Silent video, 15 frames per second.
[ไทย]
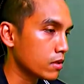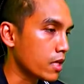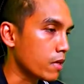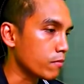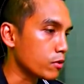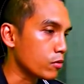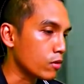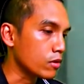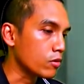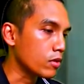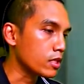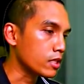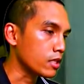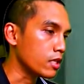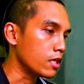ทำตัวนก
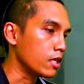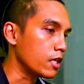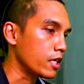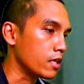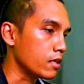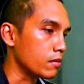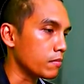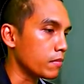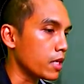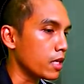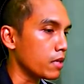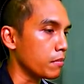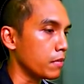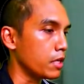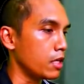กระสดีลิงไป
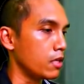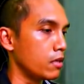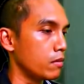มี